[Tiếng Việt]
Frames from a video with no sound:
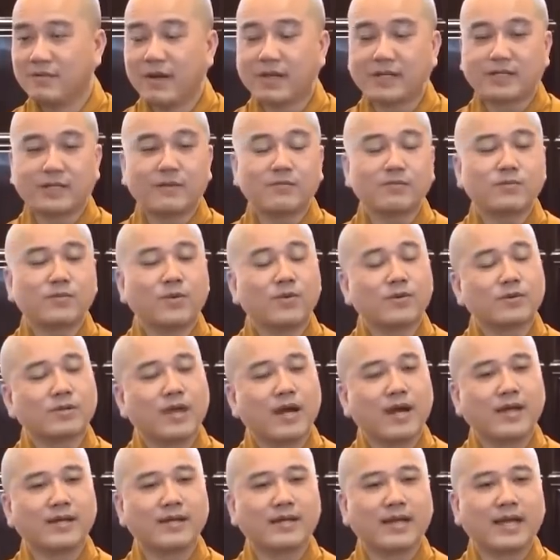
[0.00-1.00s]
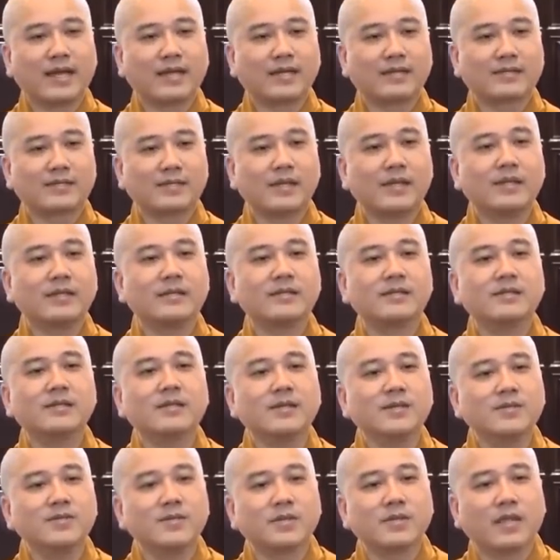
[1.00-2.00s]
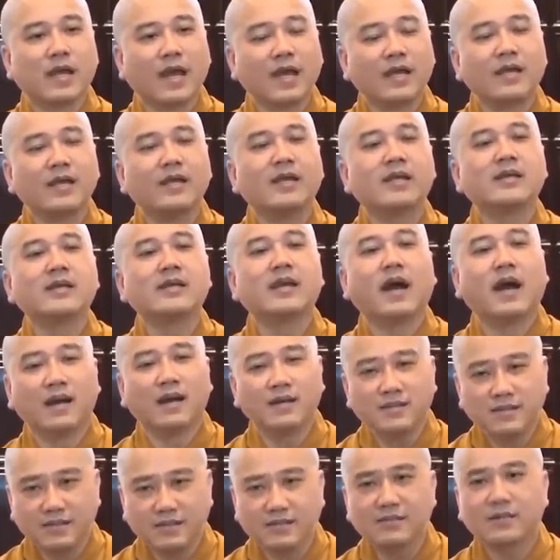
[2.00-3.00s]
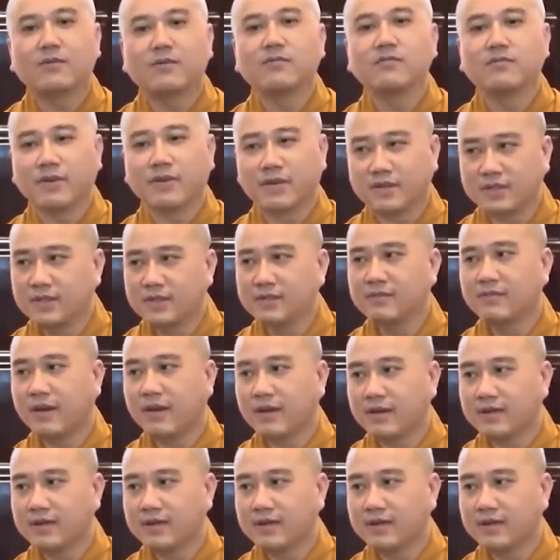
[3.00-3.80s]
Và trong cuộc đời này, tình thương nó thể hiện ở những công việc